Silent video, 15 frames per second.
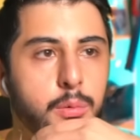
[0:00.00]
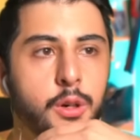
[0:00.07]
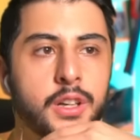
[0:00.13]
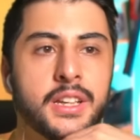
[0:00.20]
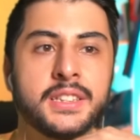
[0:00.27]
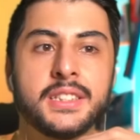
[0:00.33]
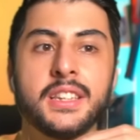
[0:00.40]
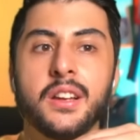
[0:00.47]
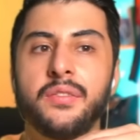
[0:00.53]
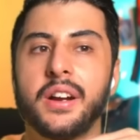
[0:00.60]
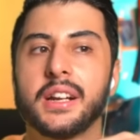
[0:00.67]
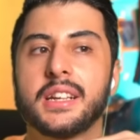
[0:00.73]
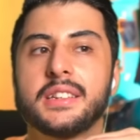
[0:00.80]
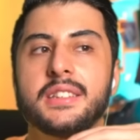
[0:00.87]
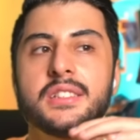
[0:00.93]
Bu arada sizin de
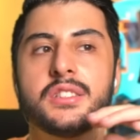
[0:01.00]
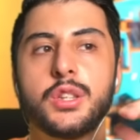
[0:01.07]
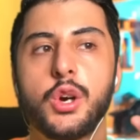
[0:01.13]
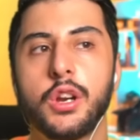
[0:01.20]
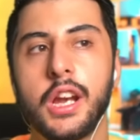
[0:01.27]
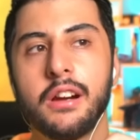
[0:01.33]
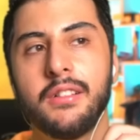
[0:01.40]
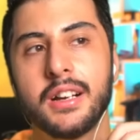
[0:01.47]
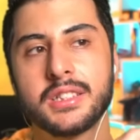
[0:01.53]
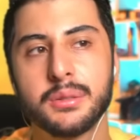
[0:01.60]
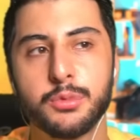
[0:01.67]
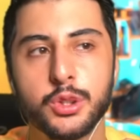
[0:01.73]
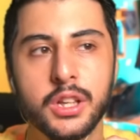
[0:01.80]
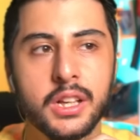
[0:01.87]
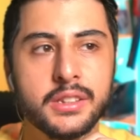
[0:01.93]
fark ettiğiniz teoriler
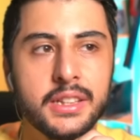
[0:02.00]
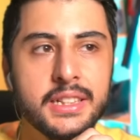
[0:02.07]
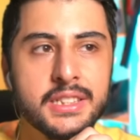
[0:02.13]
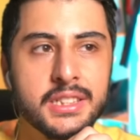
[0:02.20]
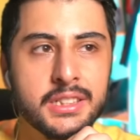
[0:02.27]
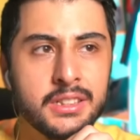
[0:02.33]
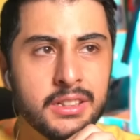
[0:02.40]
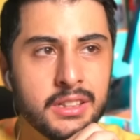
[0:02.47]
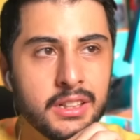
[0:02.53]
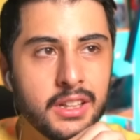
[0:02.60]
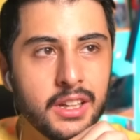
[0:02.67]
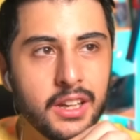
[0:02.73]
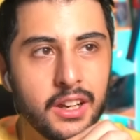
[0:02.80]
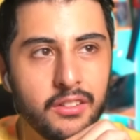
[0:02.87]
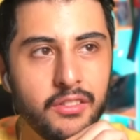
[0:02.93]
varsa bunun altına yazın.
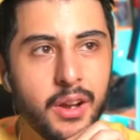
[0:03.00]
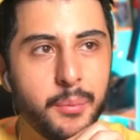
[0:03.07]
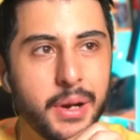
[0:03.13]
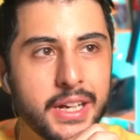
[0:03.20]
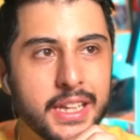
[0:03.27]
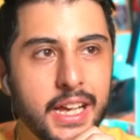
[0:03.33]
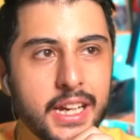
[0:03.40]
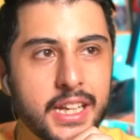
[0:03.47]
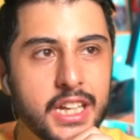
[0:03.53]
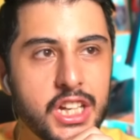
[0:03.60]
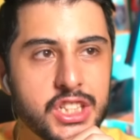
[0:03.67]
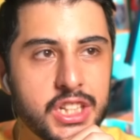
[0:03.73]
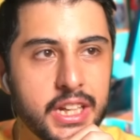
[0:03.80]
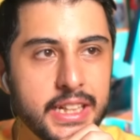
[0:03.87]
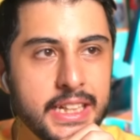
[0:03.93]
Ve bakın
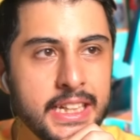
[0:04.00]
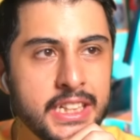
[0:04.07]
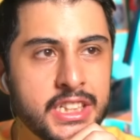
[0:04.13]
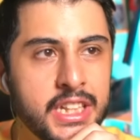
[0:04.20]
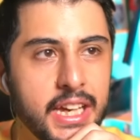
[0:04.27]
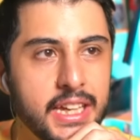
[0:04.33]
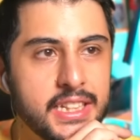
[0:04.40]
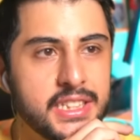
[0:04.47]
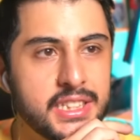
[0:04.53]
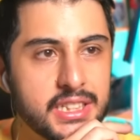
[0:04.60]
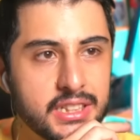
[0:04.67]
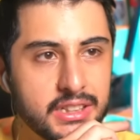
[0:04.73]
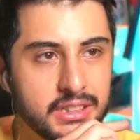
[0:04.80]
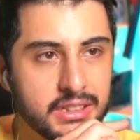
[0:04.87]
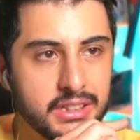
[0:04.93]
arkadaşlar ilk kez
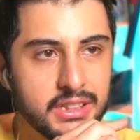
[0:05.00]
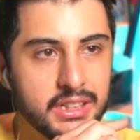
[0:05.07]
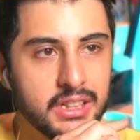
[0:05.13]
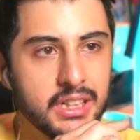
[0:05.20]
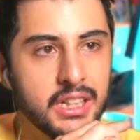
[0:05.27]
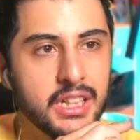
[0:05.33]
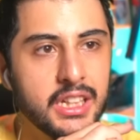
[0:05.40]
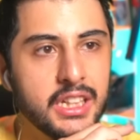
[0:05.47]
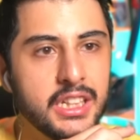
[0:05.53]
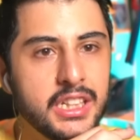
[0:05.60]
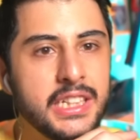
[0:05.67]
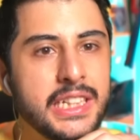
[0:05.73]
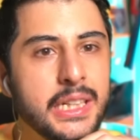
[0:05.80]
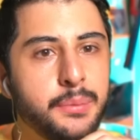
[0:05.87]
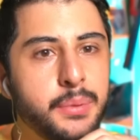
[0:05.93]

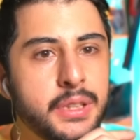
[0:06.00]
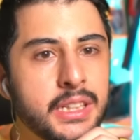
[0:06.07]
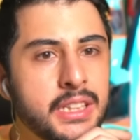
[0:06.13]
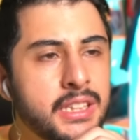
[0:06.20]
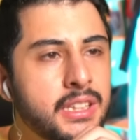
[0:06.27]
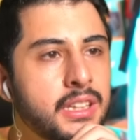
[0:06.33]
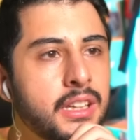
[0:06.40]
hibrit